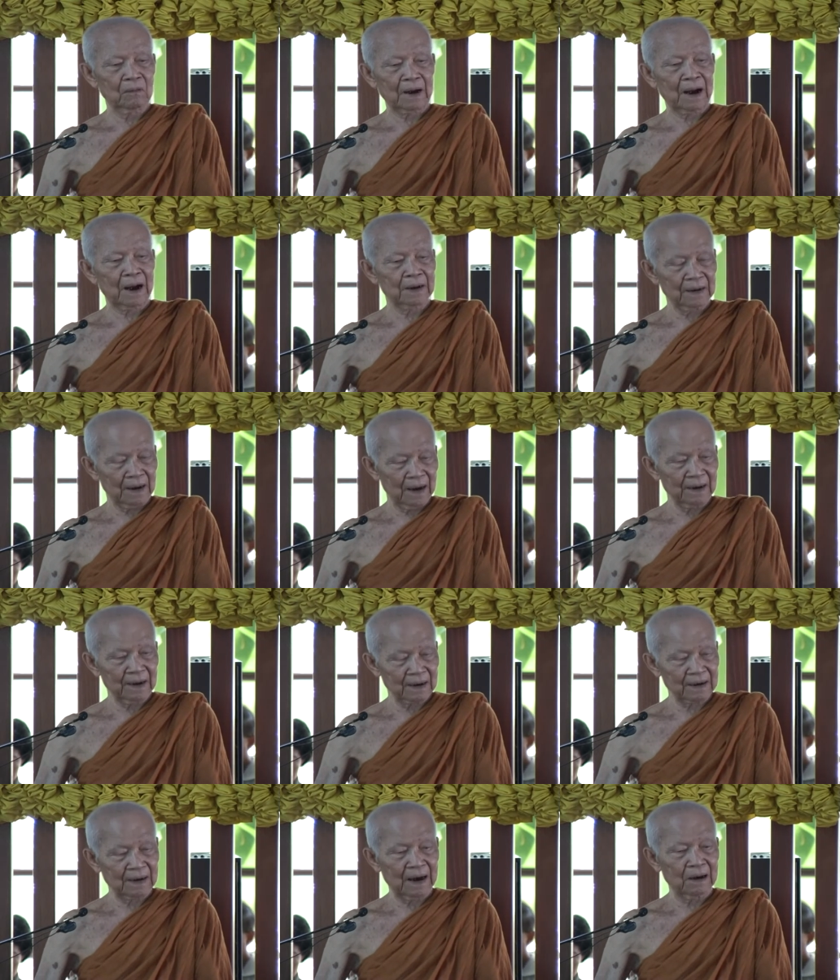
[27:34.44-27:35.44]
การอา
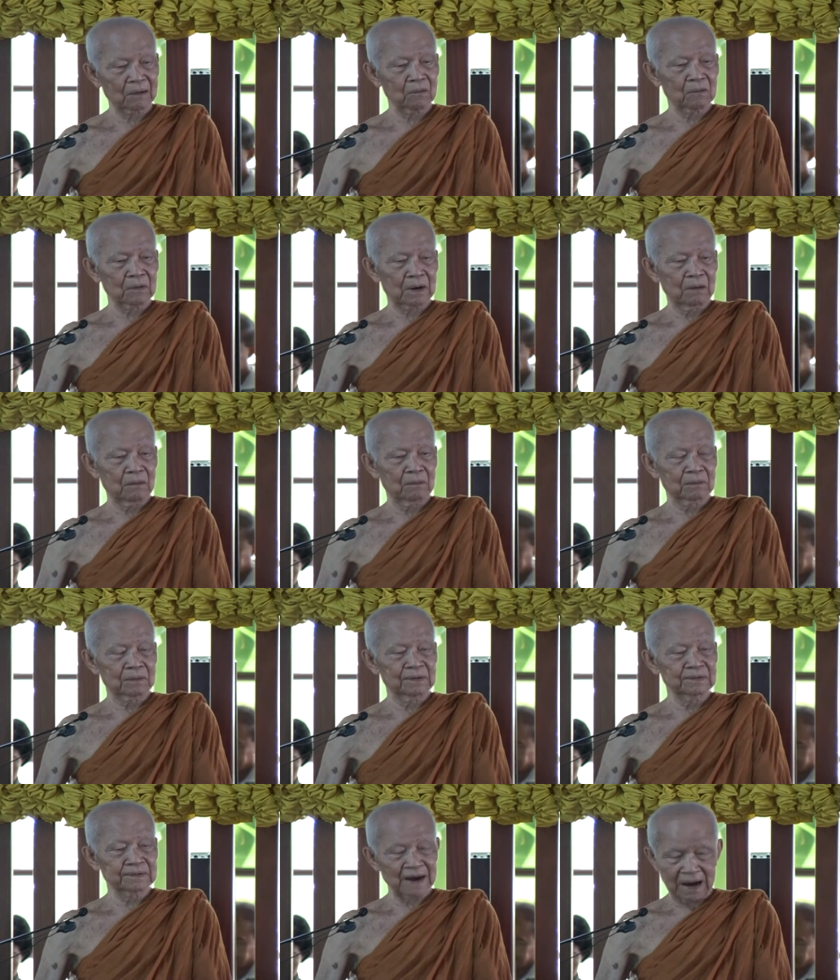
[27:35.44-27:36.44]
รักขาของเขา
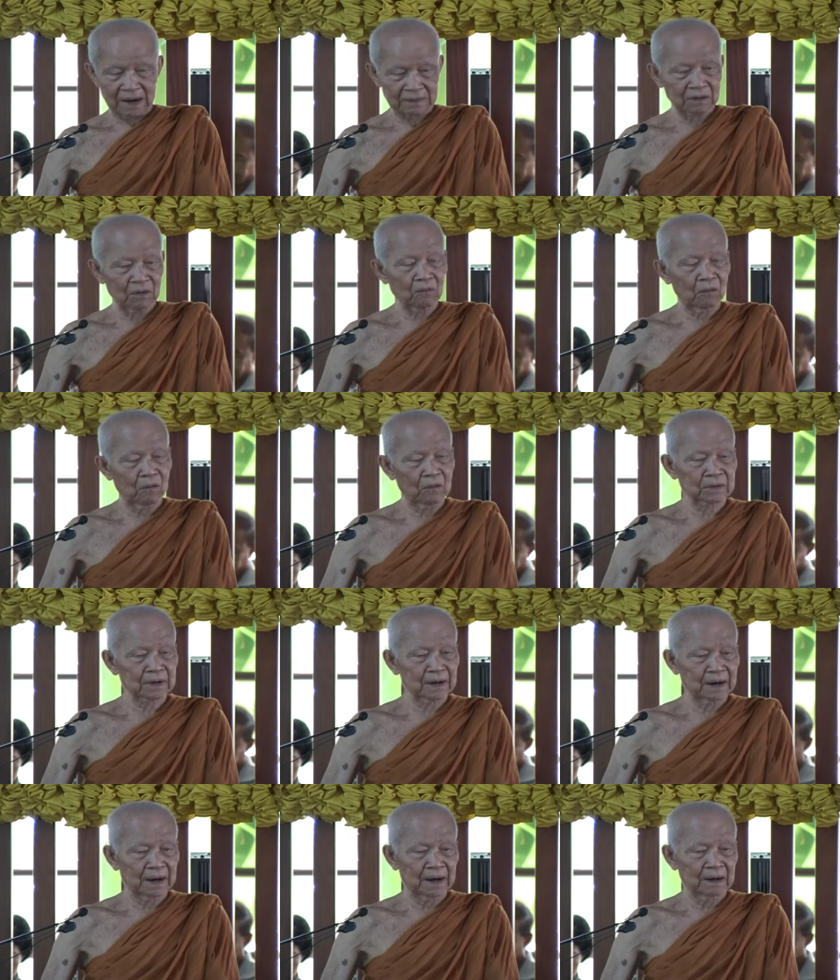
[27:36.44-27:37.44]
คือจากเจ้าของ
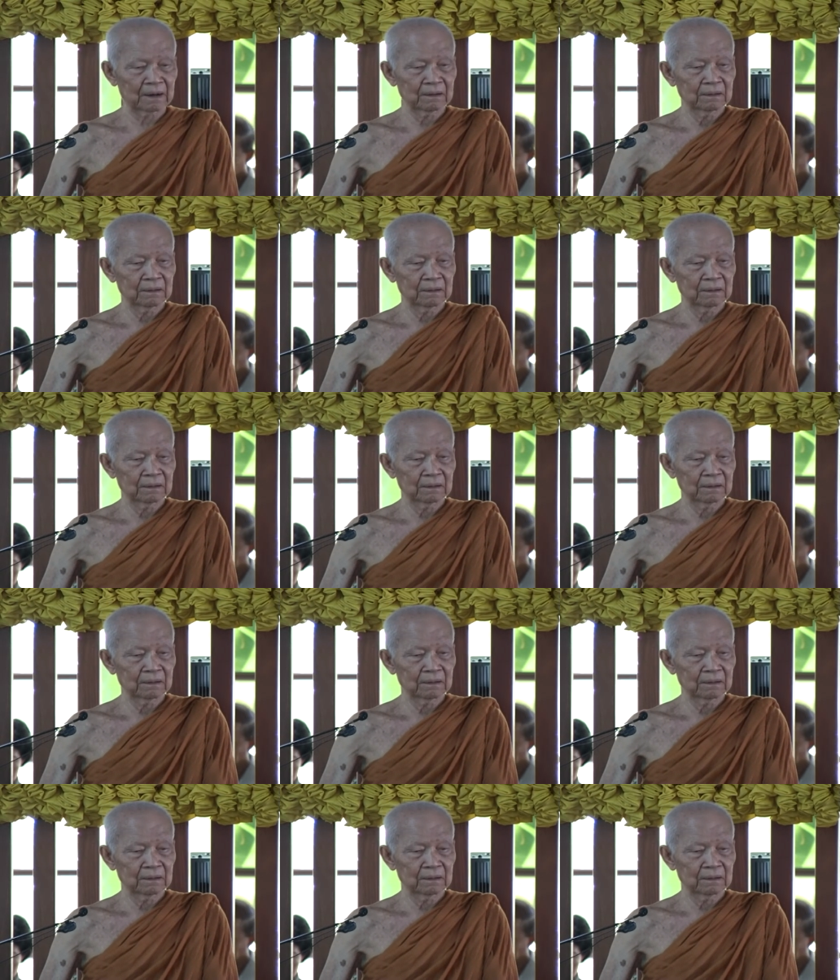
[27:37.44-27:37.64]
นั่นแหละ